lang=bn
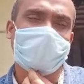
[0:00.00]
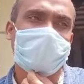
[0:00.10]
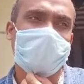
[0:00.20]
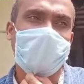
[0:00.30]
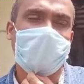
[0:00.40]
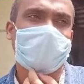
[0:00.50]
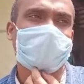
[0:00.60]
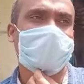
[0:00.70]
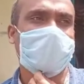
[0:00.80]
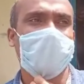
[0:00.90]
জানি
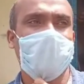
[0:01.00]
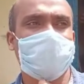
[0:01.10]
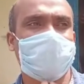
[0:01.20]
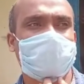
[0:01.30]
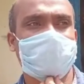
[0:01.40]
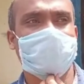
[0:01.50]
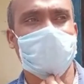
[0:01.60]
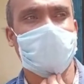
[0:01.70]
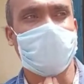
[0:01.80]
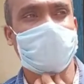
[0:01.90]
অ্যাকচুয়ালি আমি হচ্ছি ওই
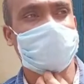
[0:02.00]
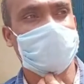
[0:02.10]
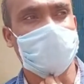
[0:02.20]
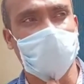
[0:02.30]
যে বাড়িতে ওনার